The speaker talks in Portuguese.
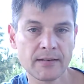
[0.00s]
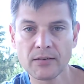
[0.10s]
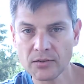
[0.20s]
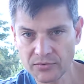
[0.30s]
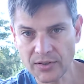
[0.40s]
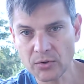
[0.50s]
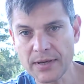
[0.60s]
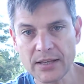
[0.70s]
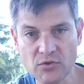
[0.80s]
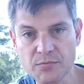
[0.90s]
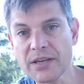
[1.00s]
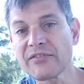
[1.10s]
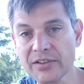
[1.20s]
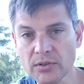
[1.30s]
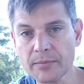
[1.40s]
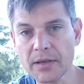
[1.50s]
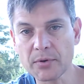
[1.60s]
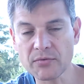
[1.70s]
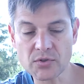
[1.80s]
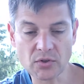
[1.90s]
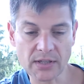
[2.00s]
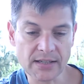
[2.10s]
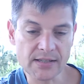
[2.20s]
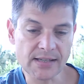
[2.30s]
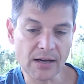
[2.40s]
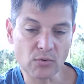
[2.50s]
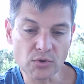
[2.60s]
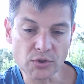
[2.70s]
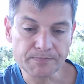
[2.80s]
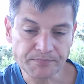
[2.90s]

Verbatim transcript: Quando eu falo médicos, me refiro também a profissionais de saúde